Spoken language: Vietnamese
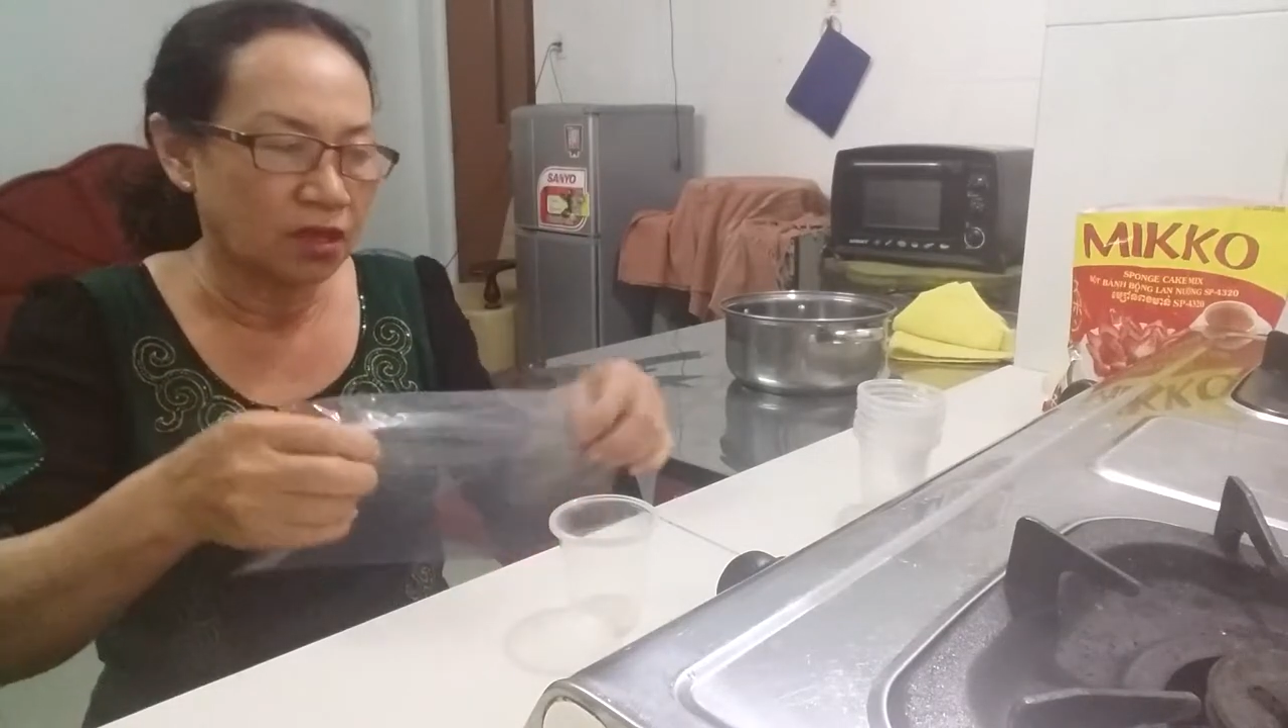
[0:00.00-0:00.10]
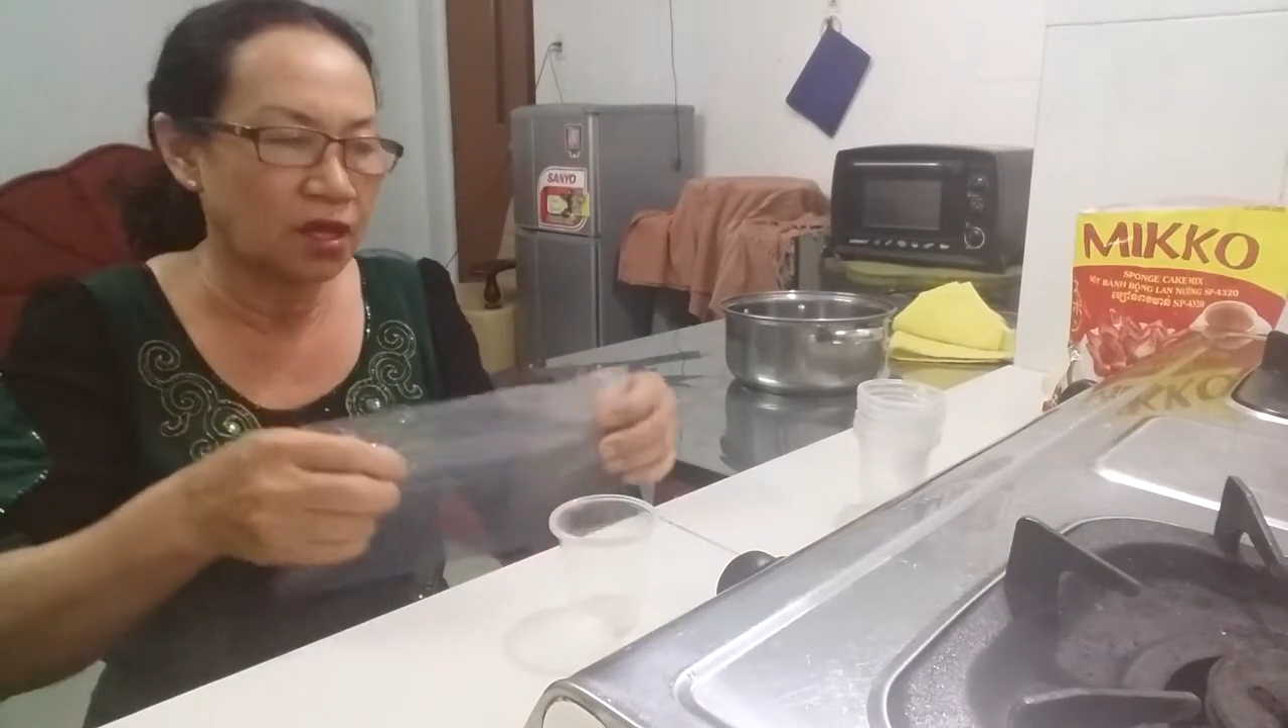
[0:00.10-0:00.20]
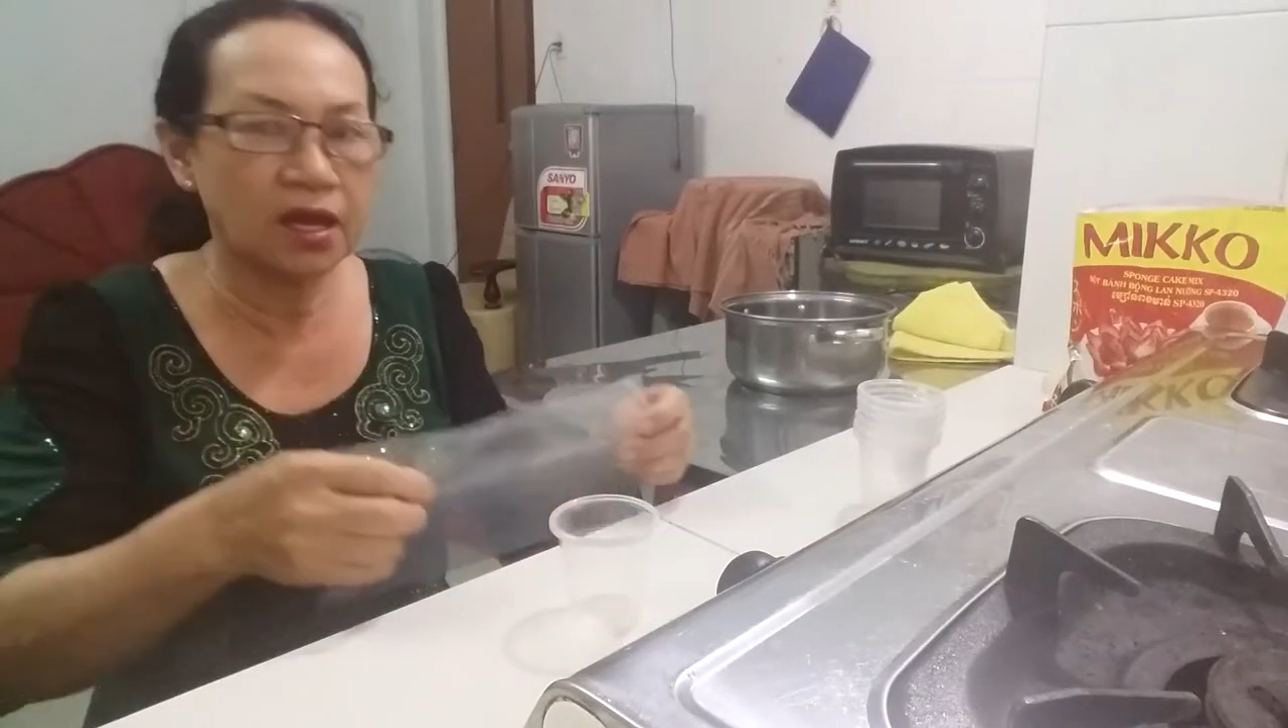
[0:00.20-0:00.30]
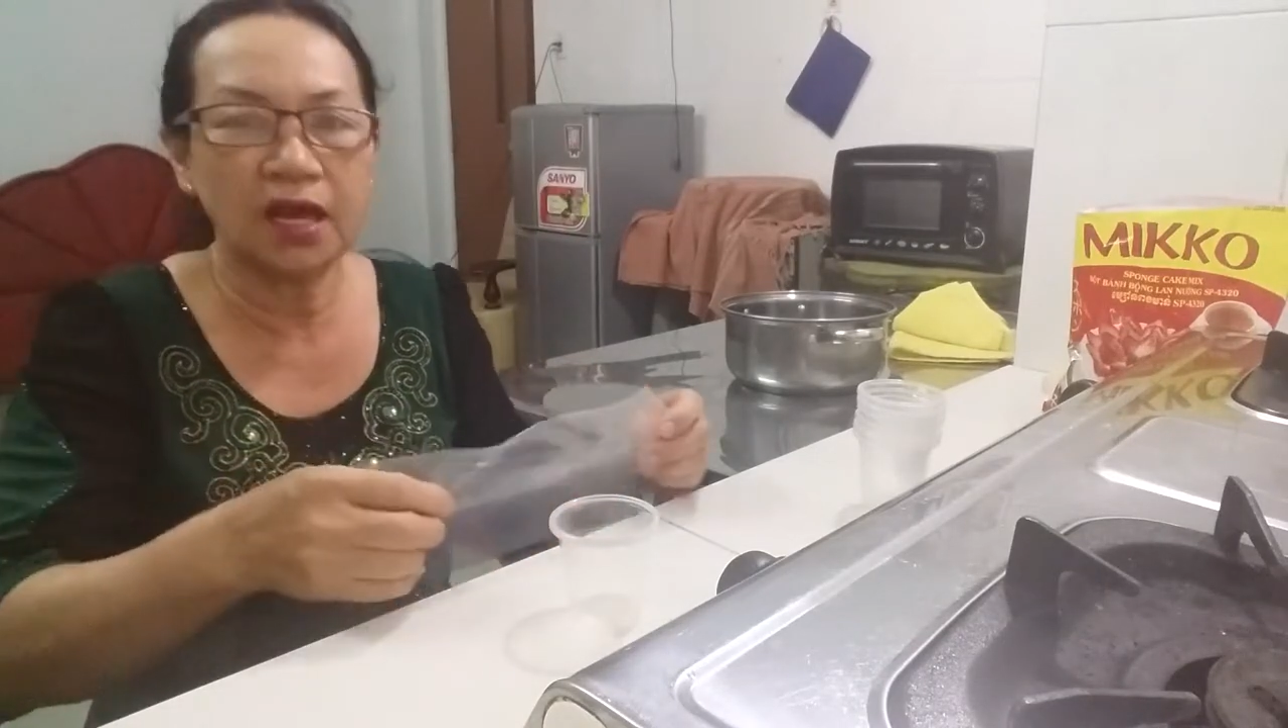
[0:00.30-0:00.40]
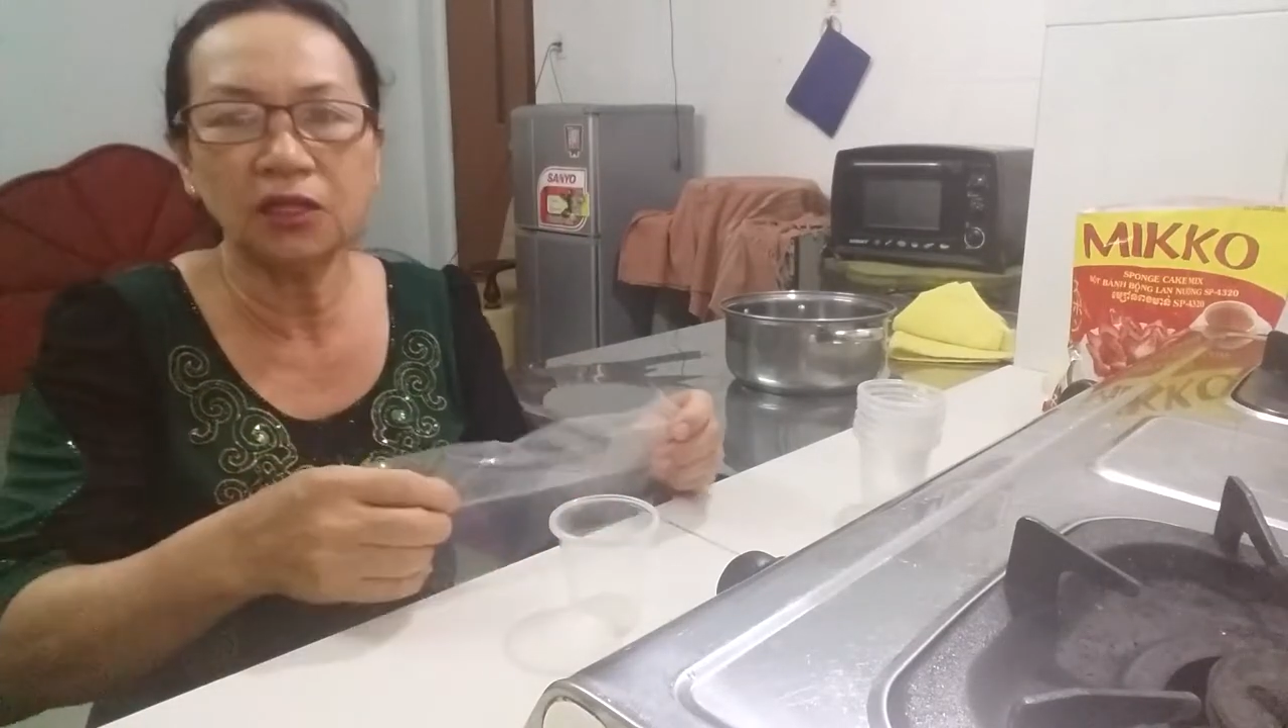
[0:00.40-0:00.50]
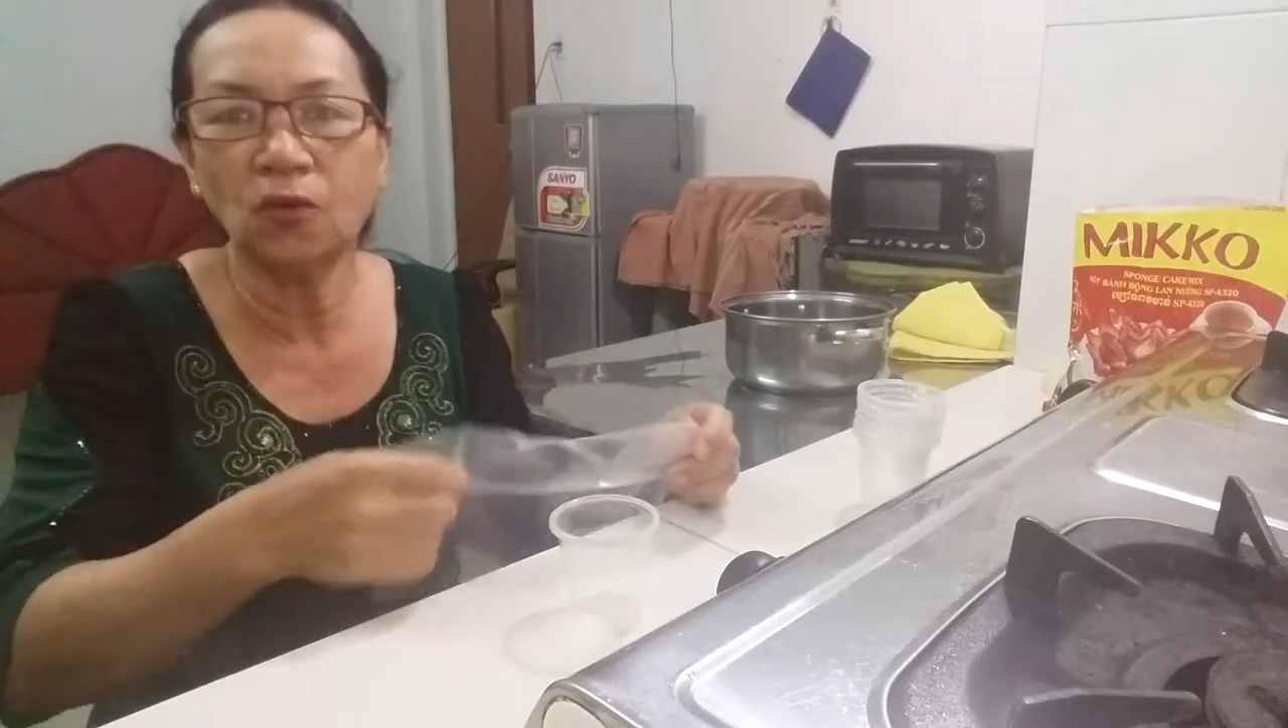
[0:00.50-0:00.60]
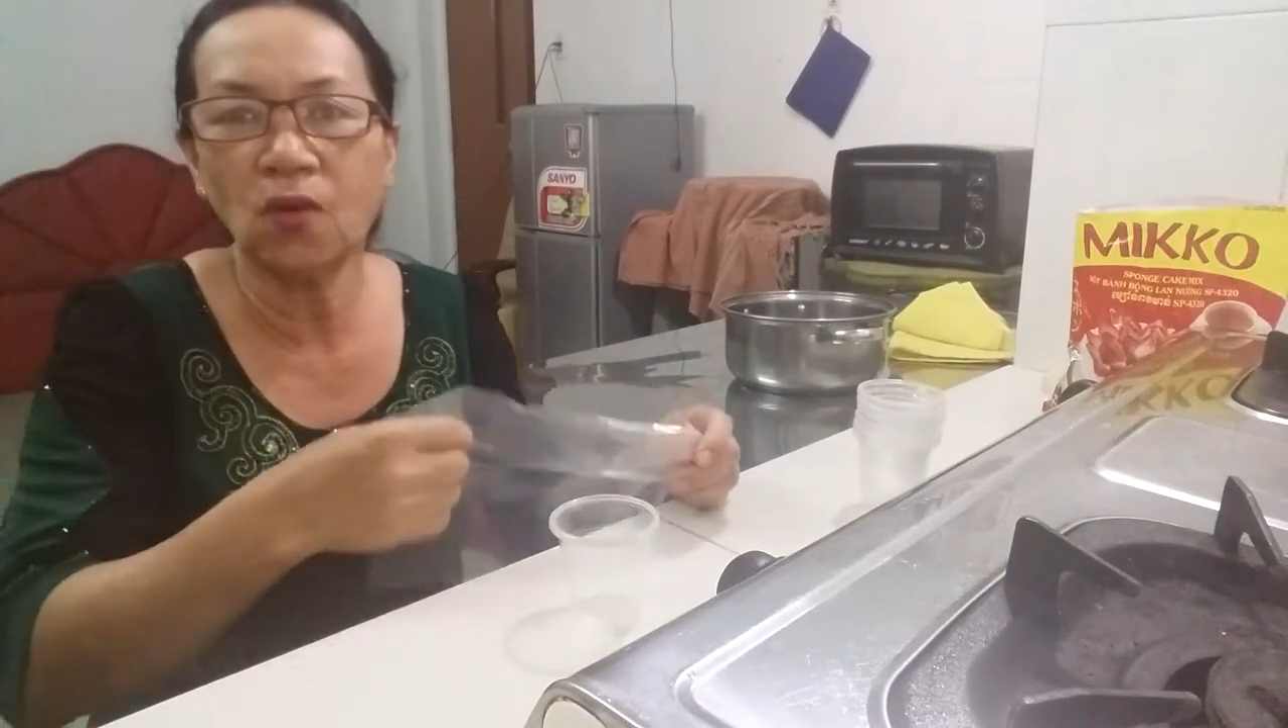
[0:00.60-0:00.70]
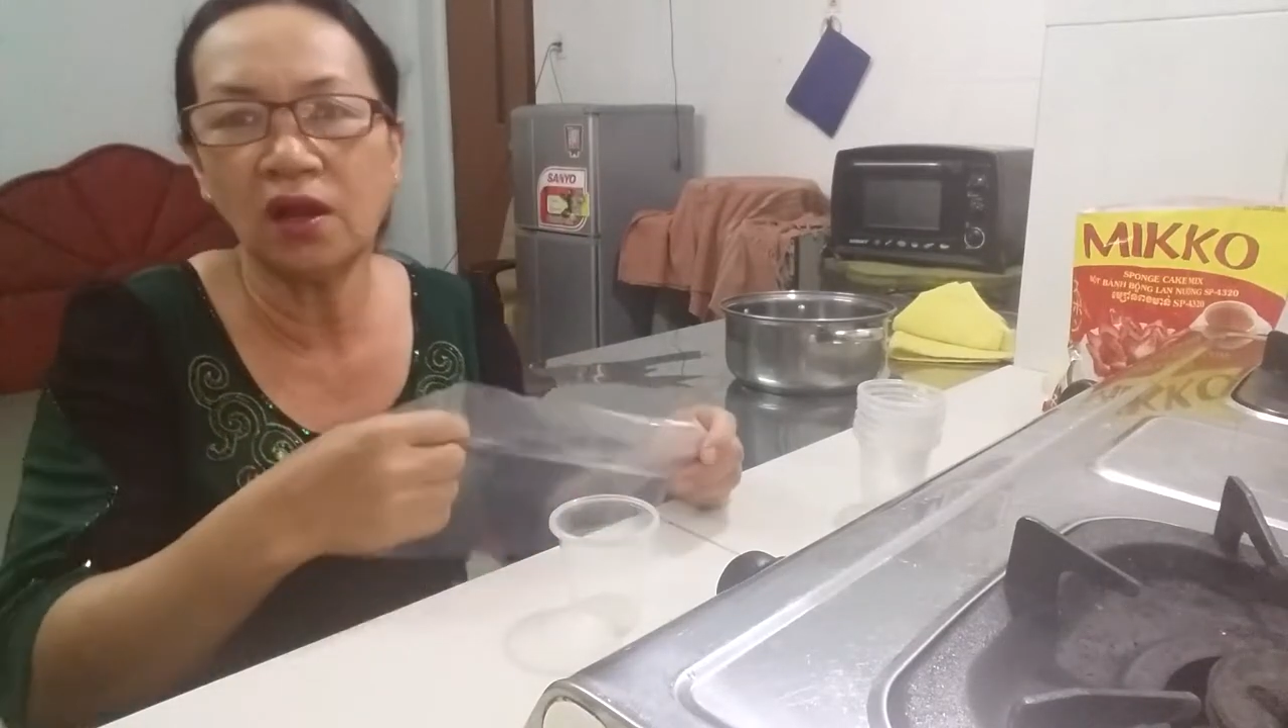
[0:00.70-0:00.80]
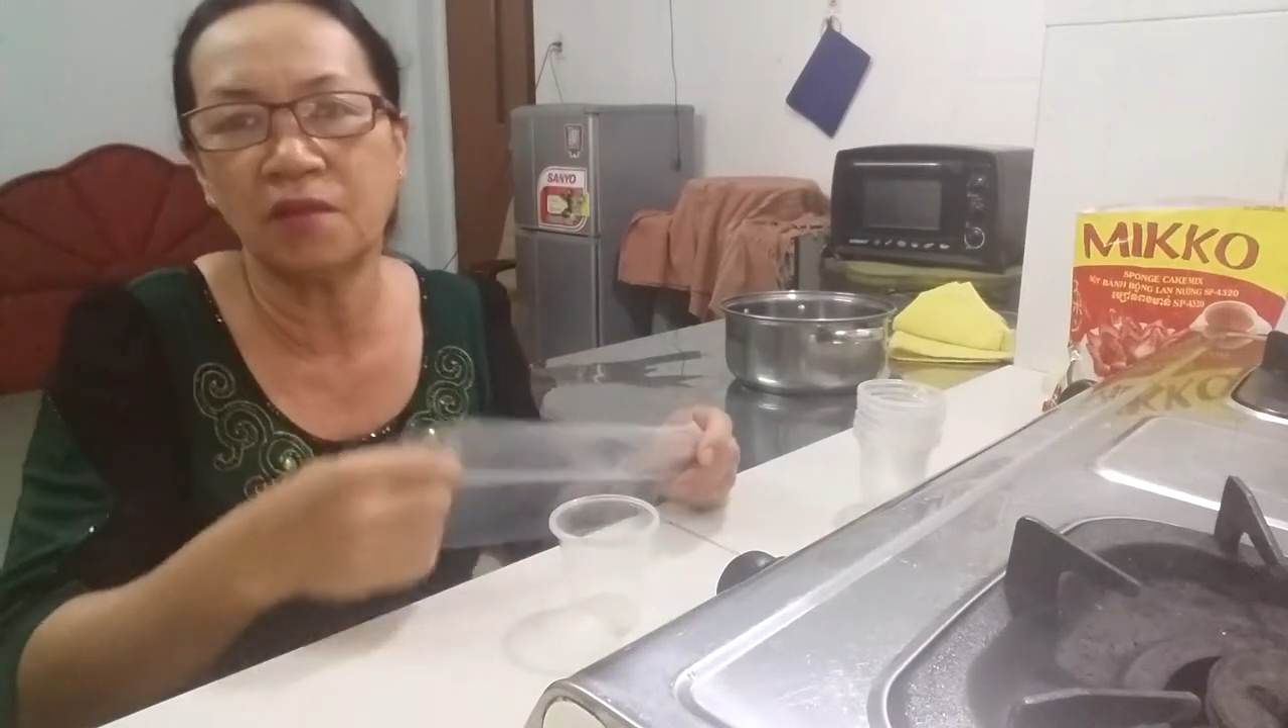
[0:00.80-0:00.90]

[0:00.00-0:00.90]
À, ăn thua